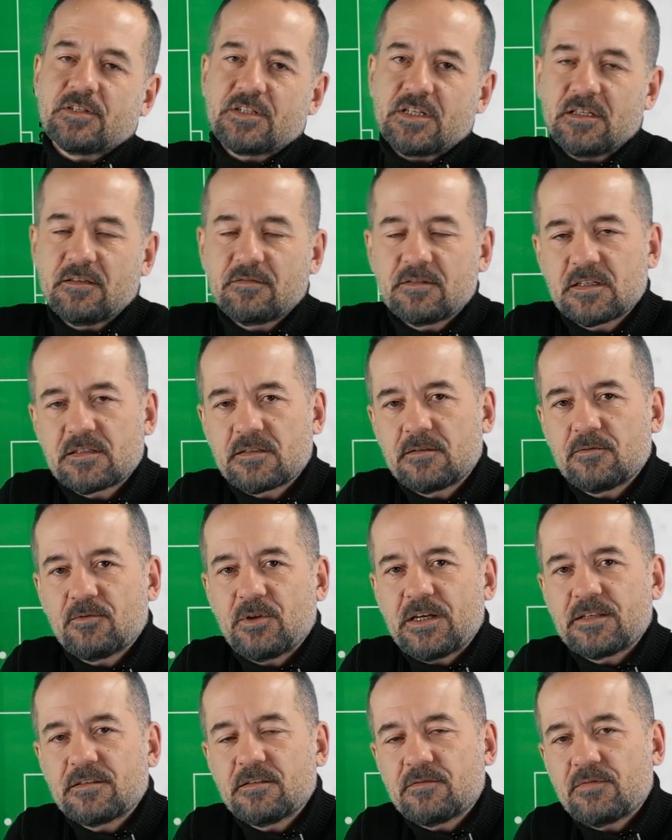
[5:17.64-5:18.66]
maça? Newcastle
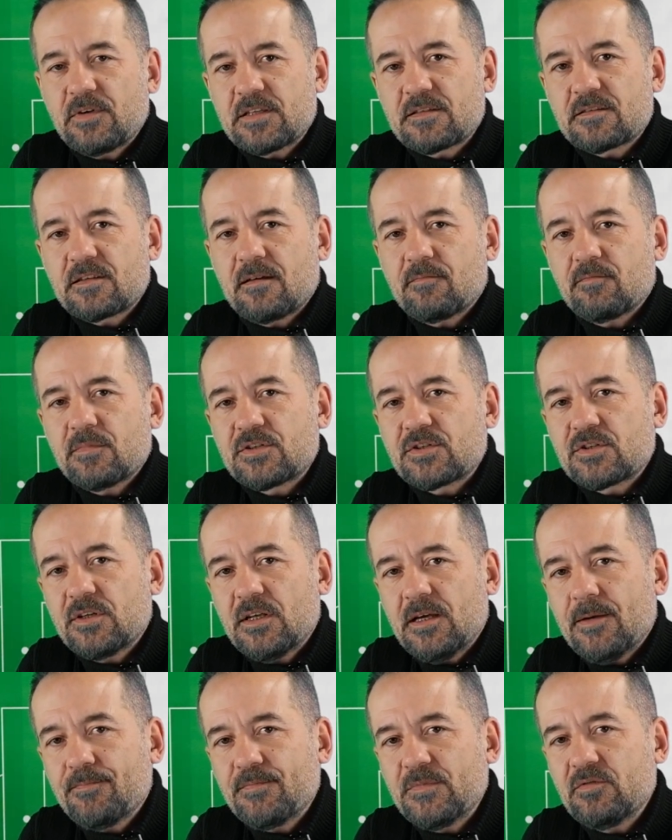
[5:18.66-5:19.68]
United West Ham
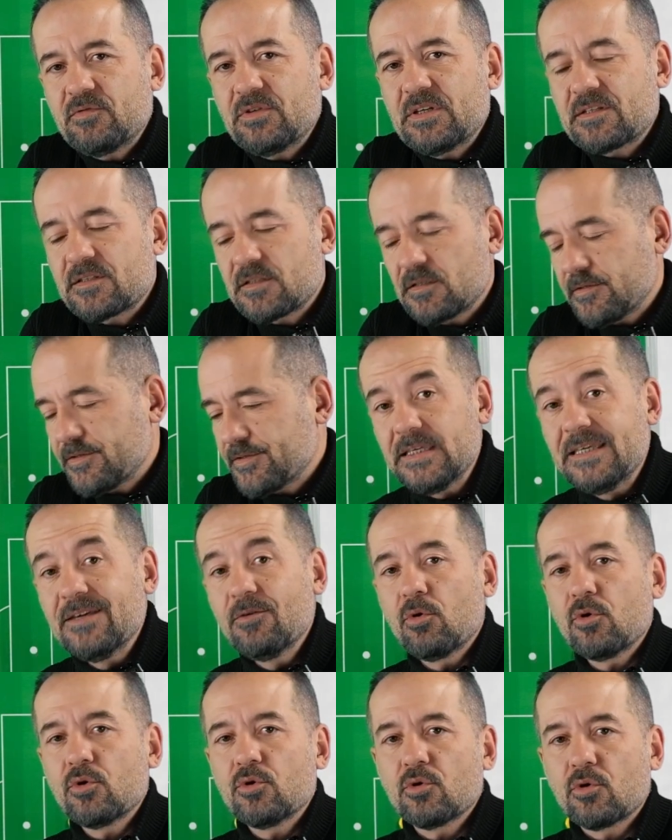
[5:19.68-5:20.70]
maçına. Newcastle iyi
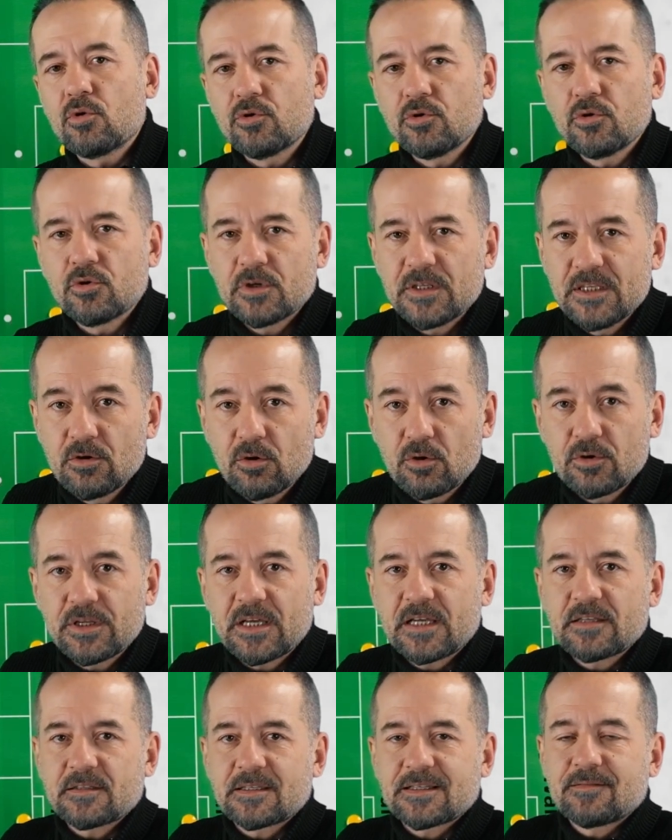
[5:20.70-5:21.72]
oyun oynuyor. İyi
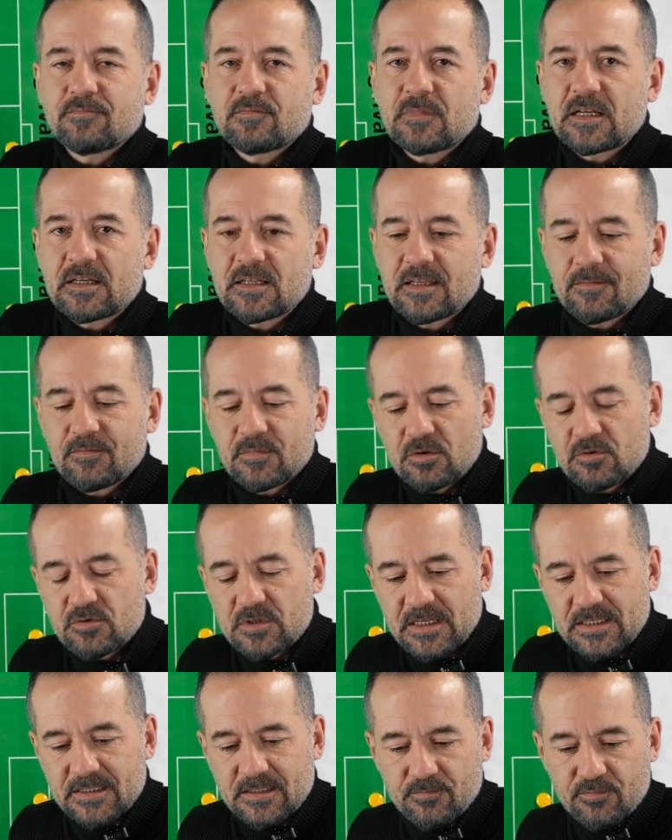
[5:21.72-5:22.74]
oynayan takımlardan biri.
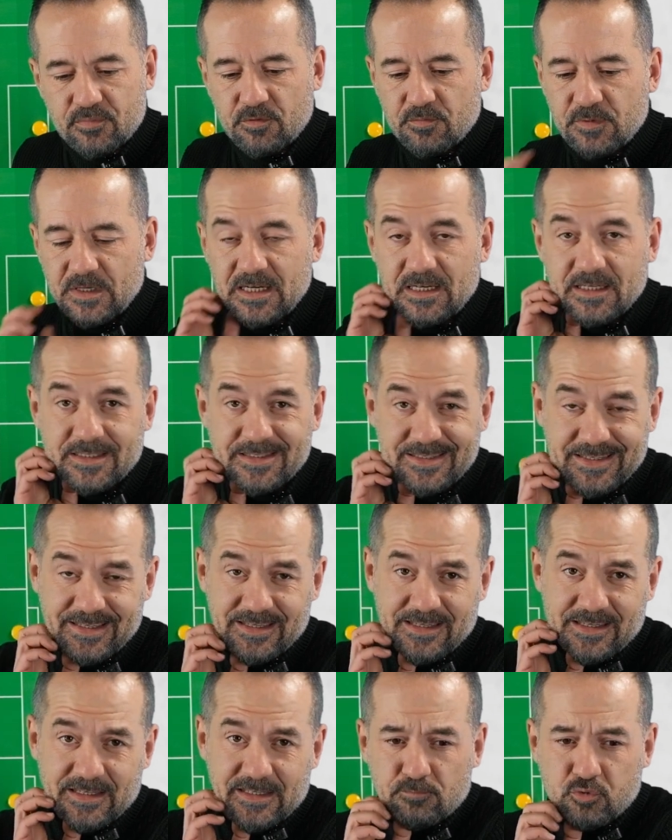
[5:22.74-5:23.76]
Özellikle Premier
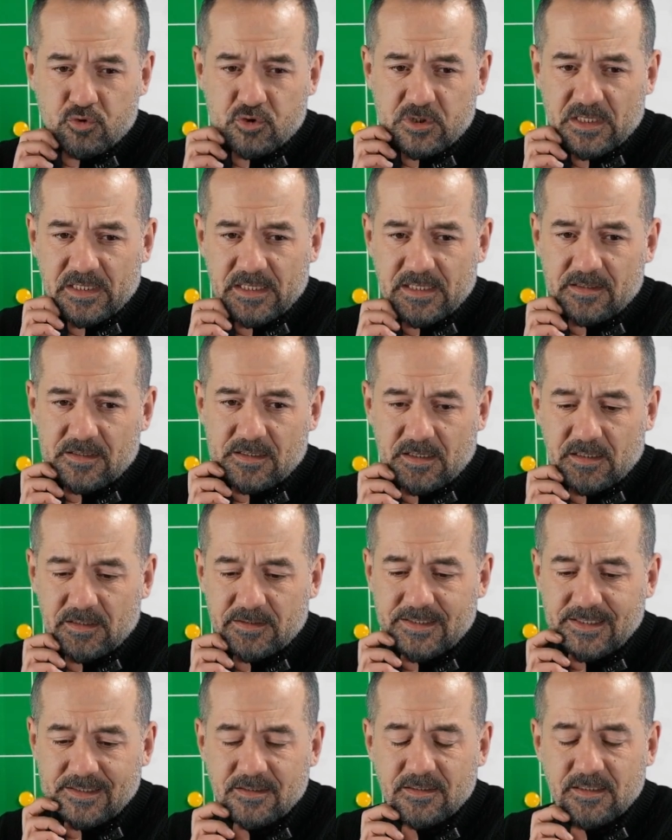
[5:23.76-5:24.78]
Lig'de bu sene
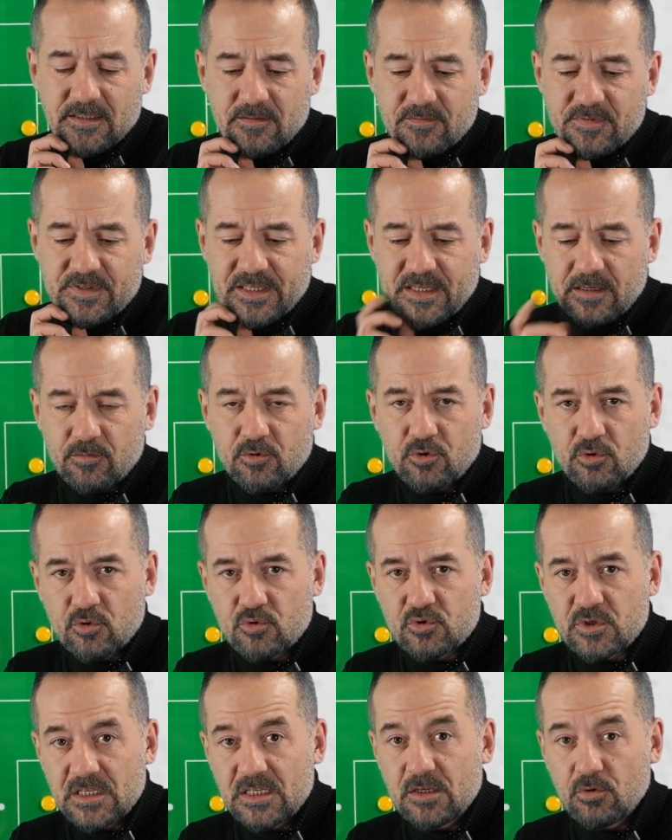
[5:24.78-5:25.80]
6-7 takım
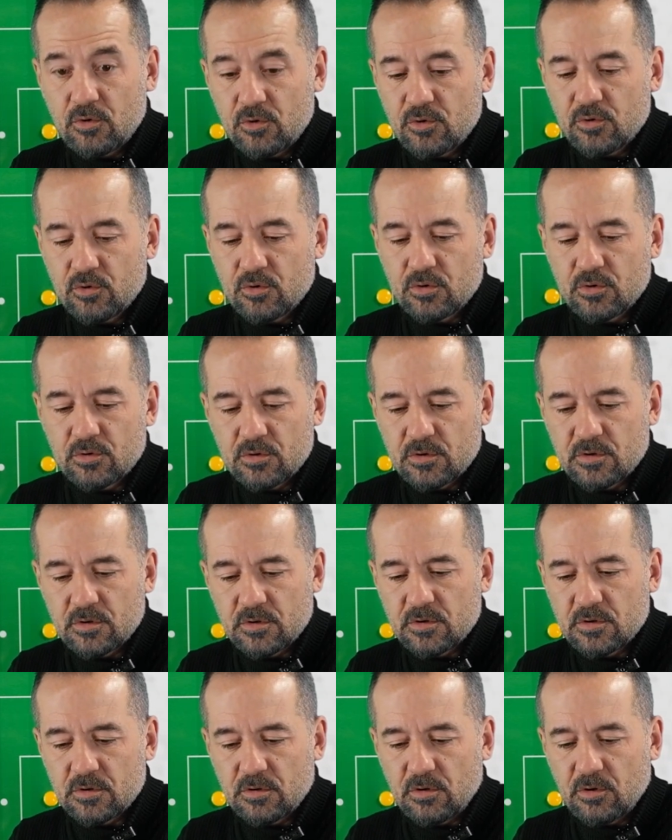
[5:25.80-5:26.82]
sayabiliyoruz. İyi oyunu
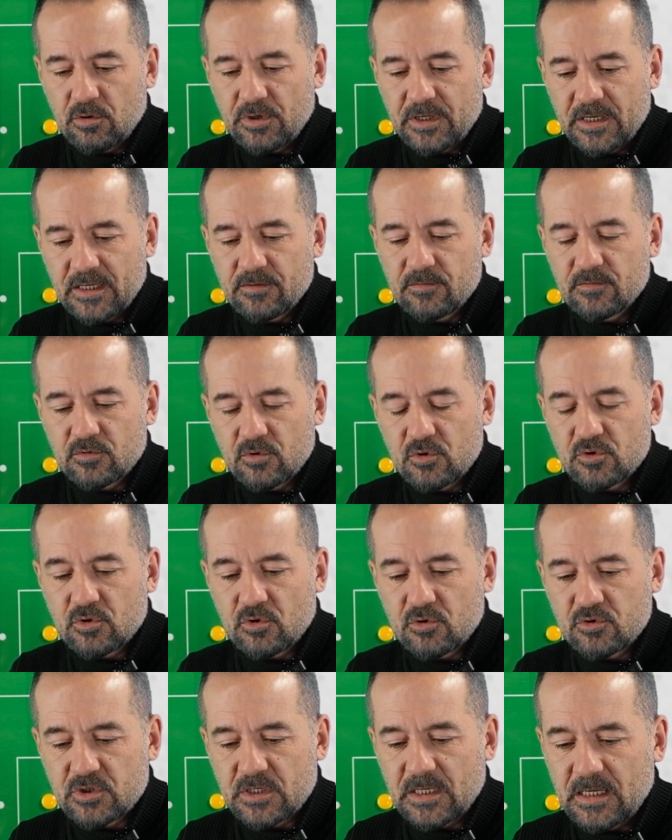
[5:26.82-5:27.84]
e, oynayan, göze
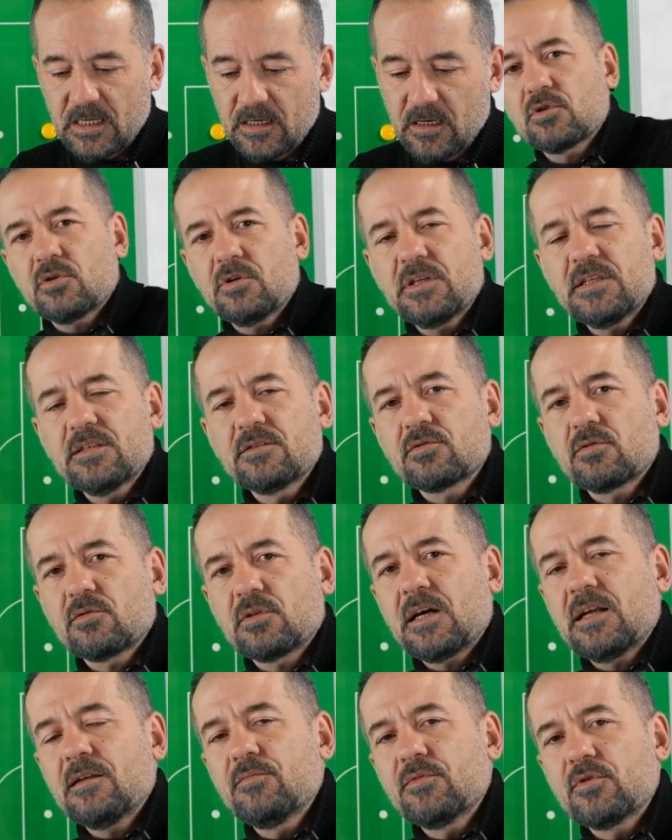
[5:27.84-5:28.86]
hoş gelen. Joe Joelinton,
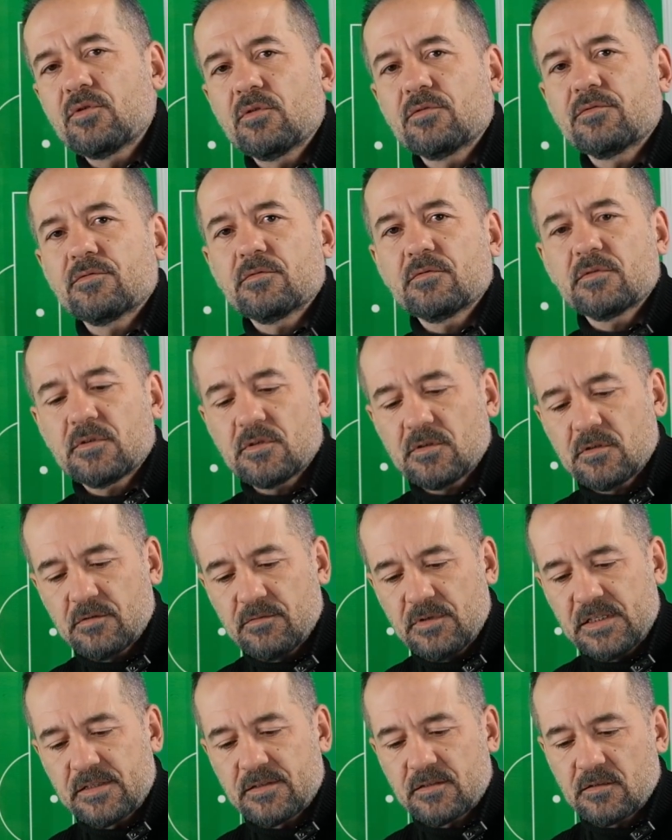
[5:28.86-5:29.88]
Almiron, e,
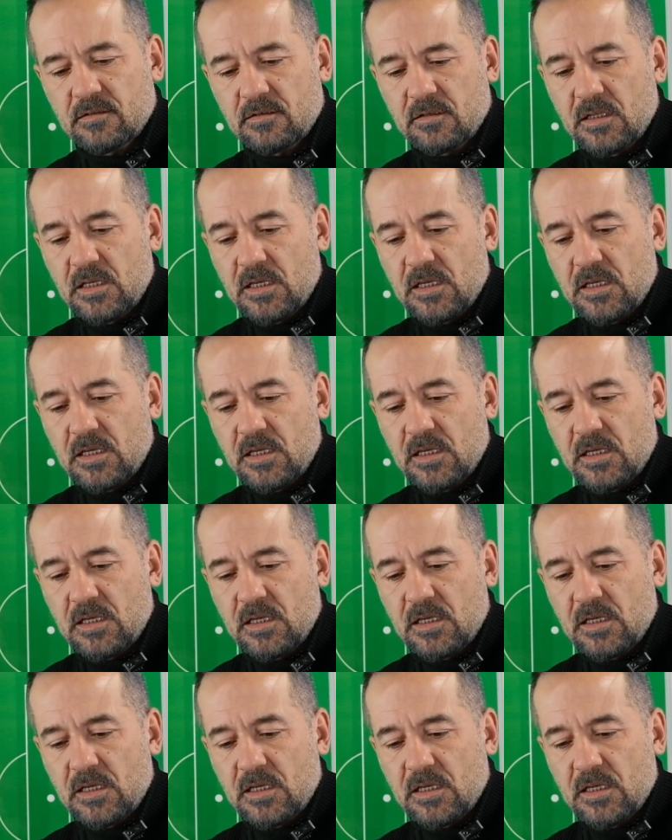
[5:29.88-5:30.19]
Wilson,